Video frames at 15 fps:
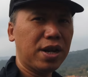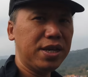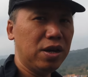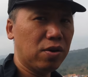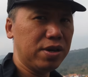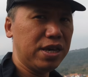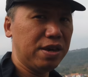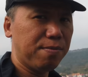Có rất
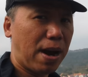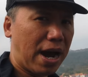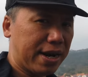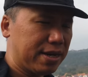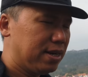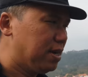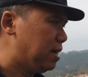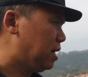nhiều cái dị
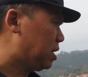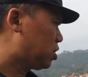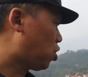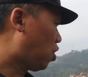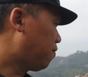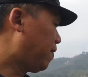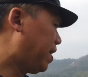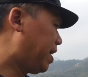bản
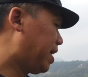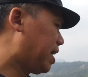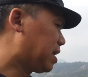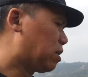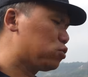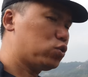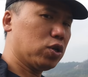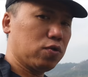nói
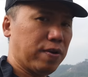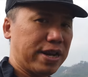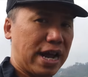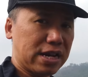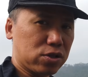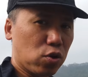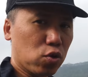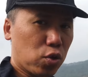về câu chuyện của
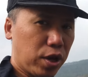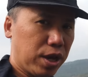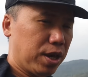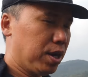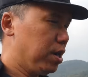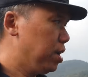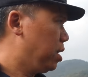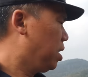nàng Tô Thị
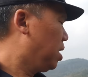